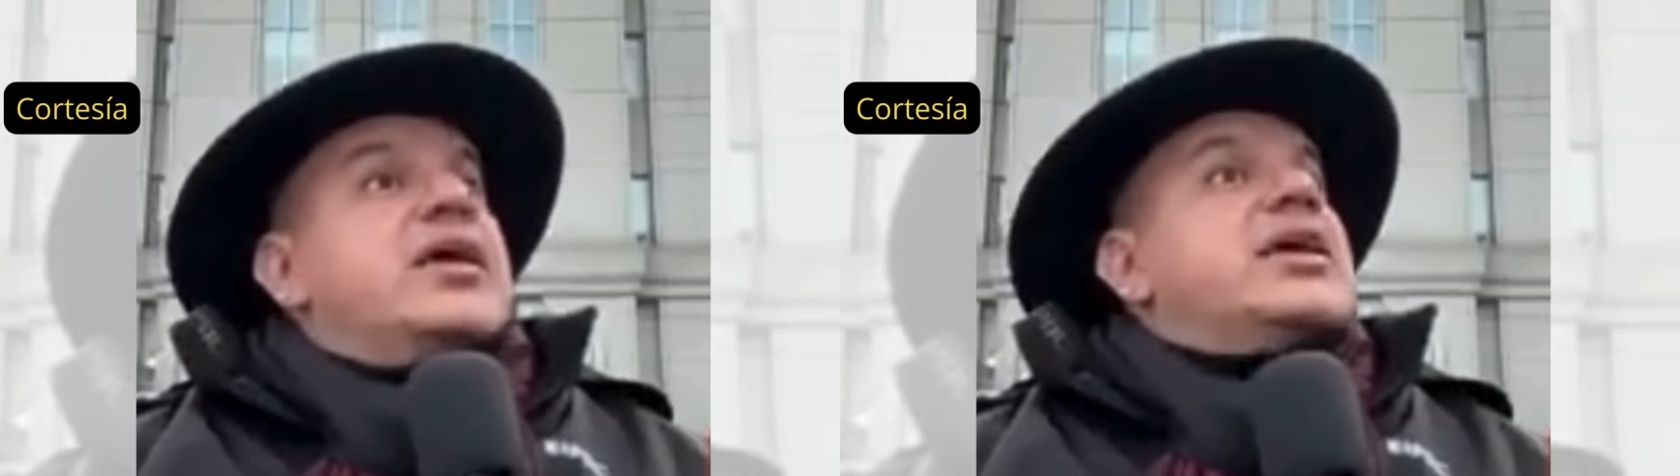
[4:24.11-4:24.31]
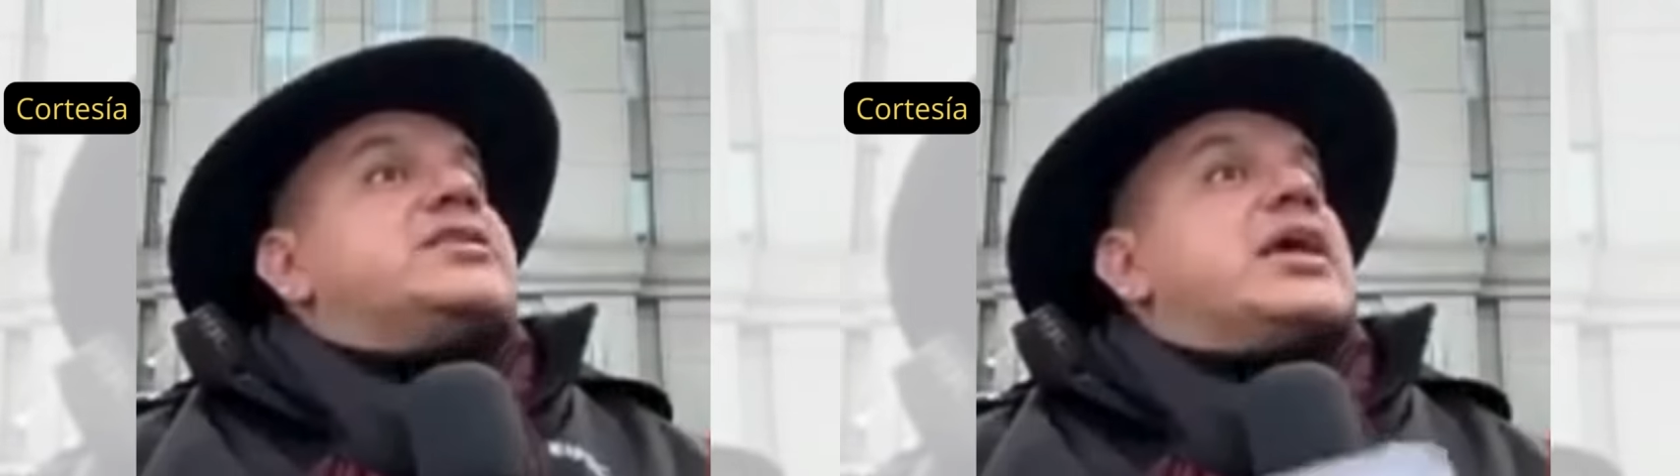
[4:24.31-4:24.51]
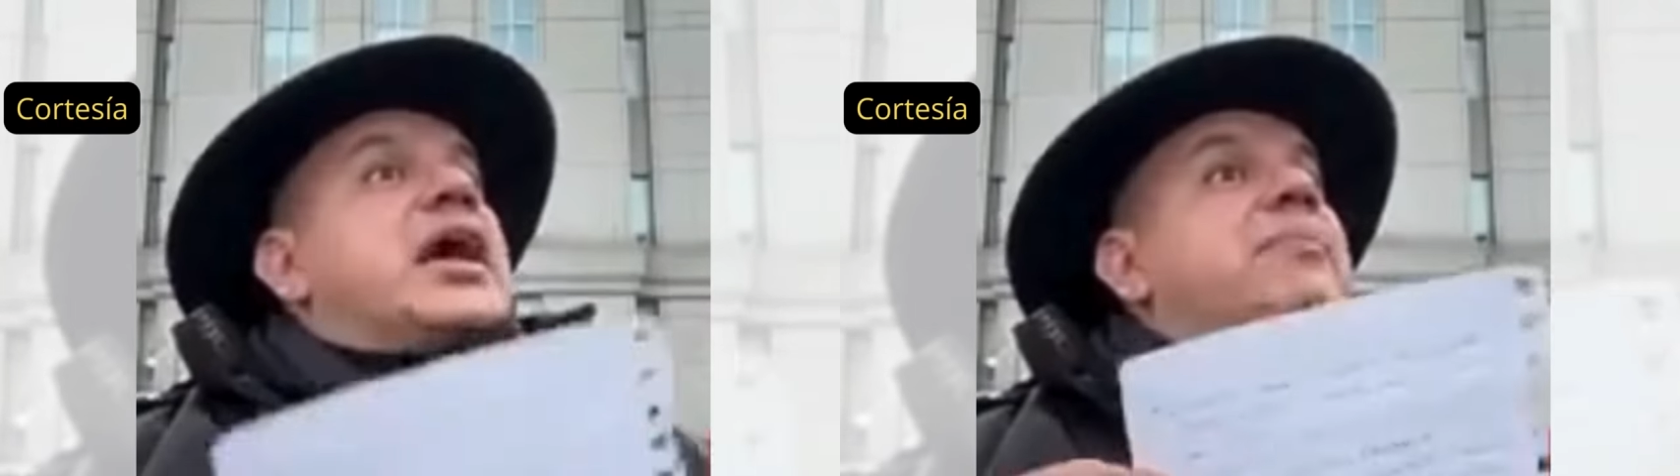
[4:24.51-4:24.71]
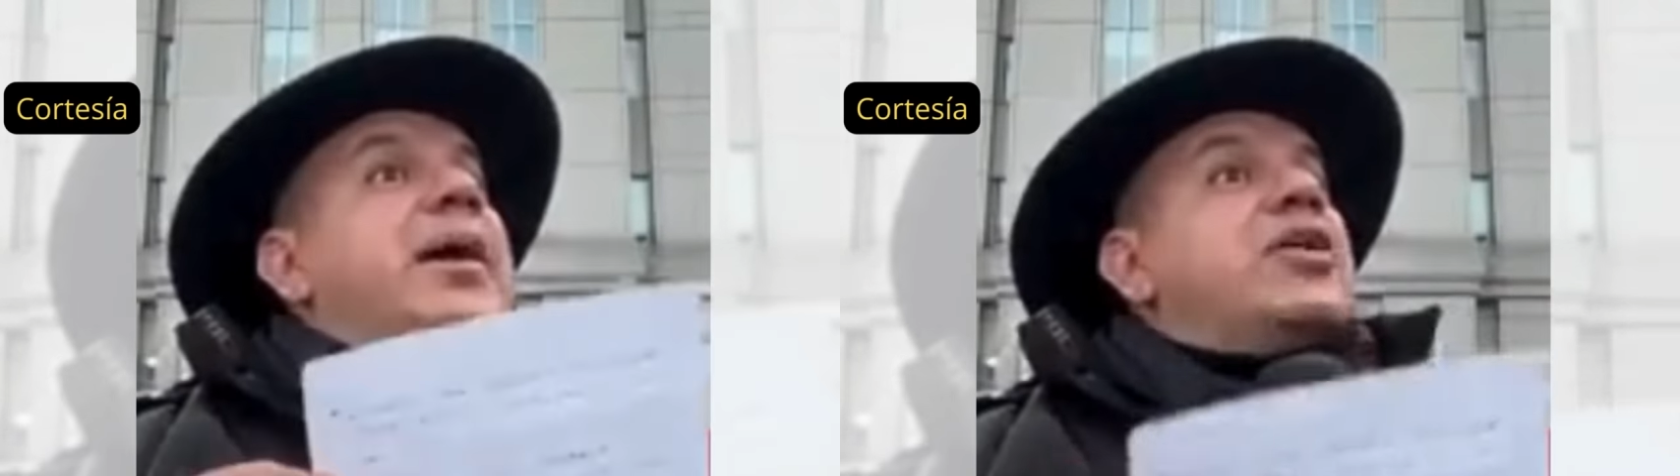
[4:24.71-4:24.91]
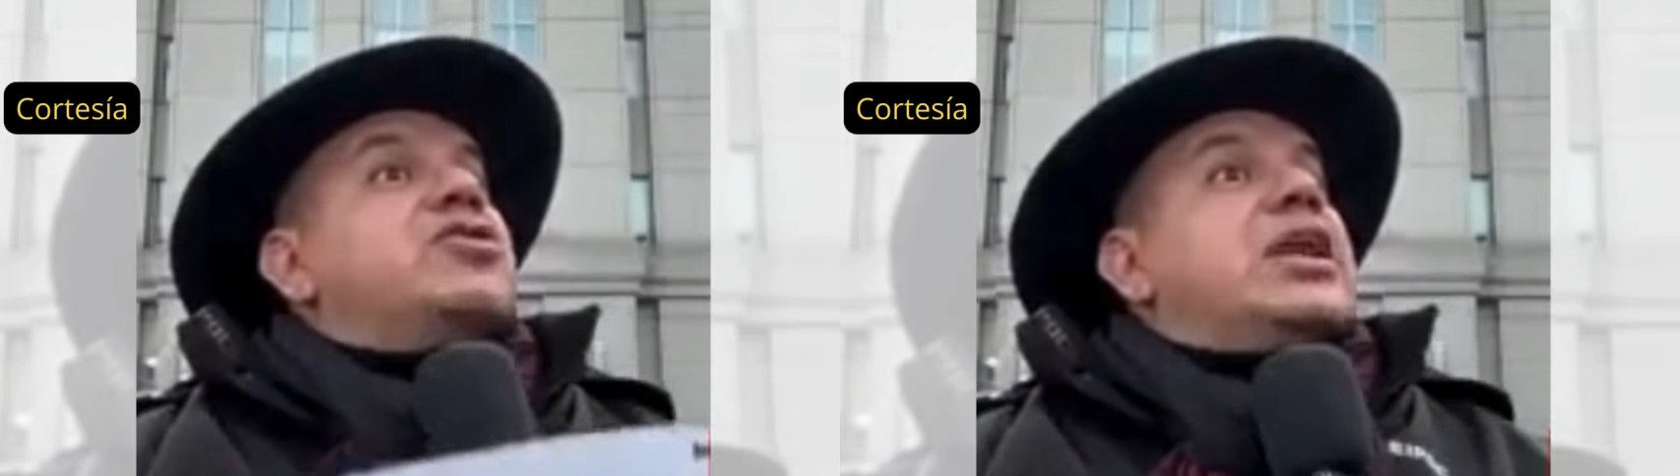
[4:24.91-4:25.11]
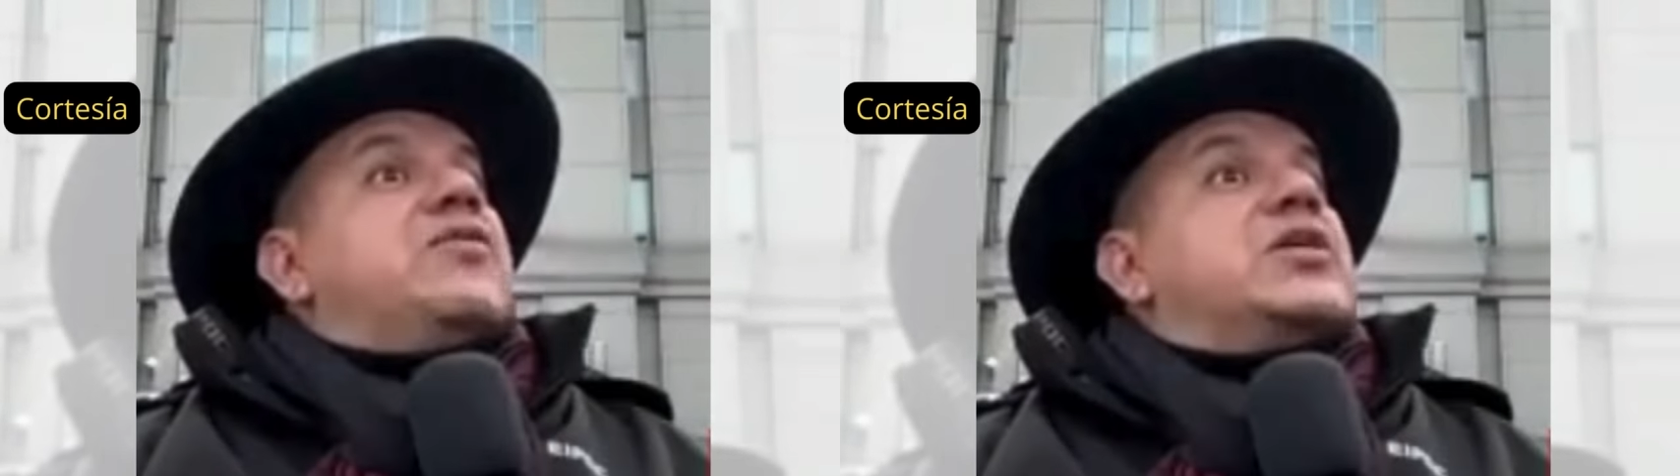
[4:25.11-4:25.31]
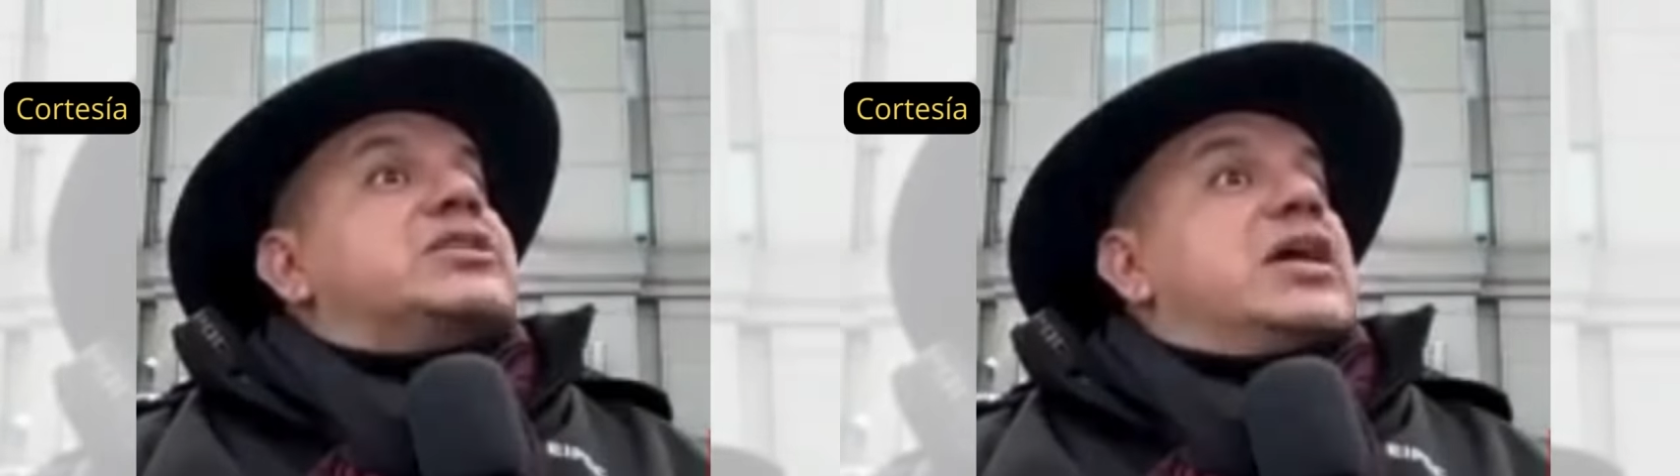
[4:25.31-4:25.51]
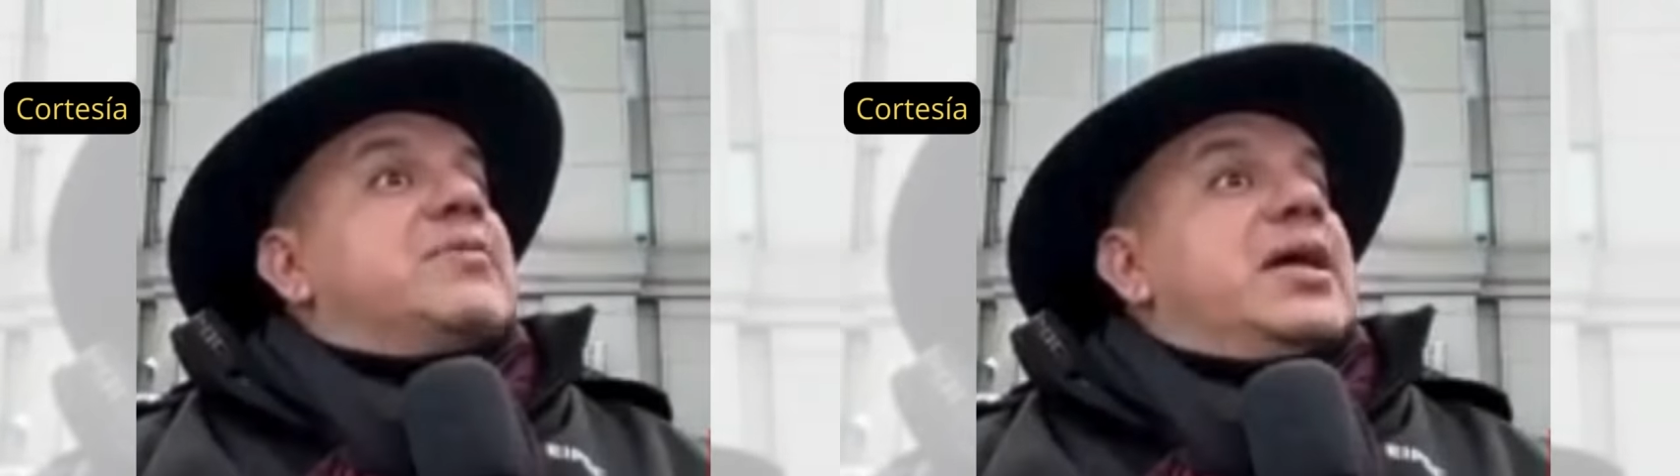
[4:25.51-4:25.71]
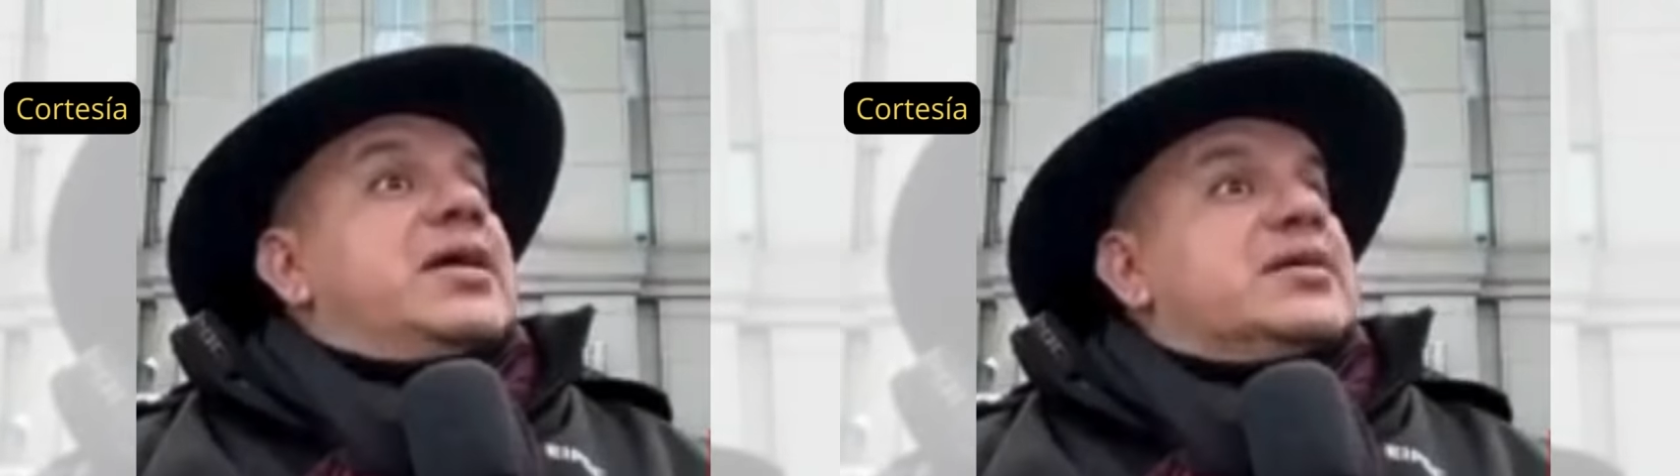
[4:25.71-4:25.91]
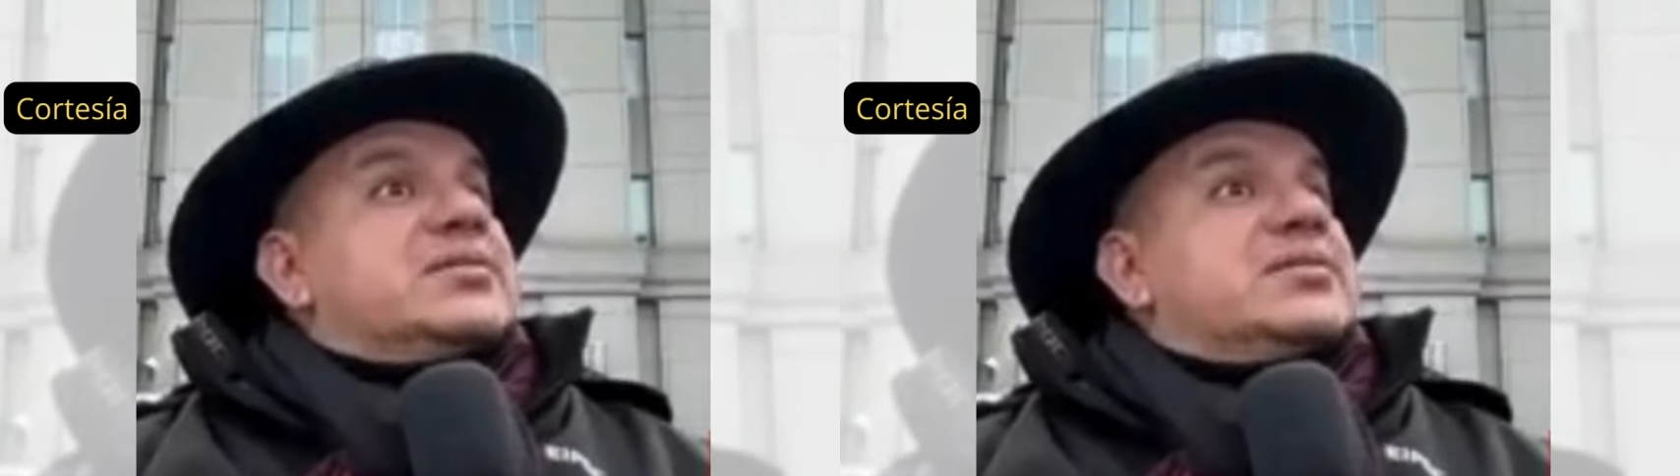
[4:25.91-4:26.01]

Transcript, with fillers: eh, se escaparon de las Fuerzas Armadas.